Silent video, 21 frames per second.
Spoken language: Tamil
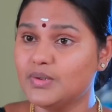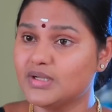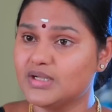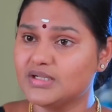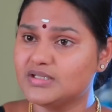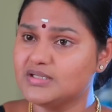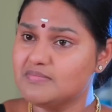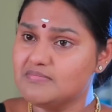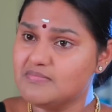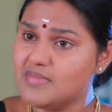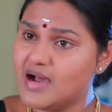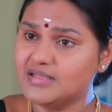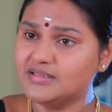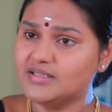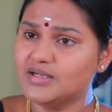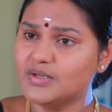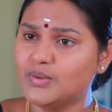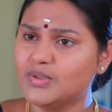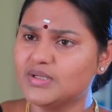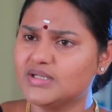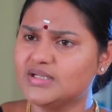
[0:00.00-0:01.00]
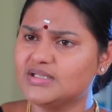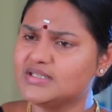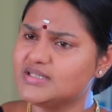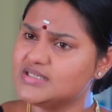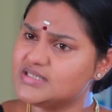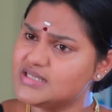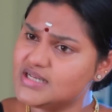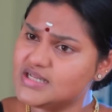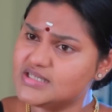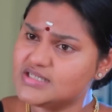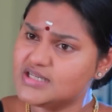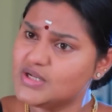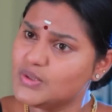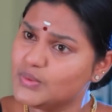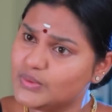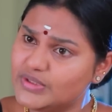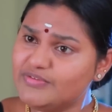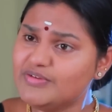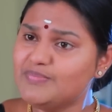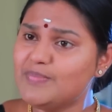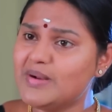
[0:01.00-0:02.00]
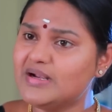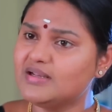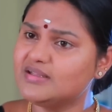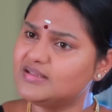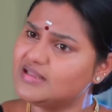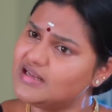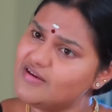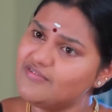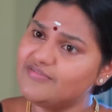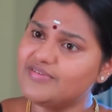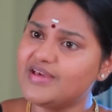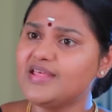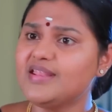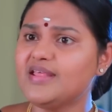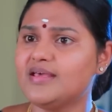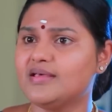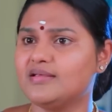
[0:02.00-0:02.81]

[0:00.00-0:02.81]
கொடுக்கறது மாத்திரை கொடுக்கறது சின்ன சின்ன உதவி பண்றதெல்லாம்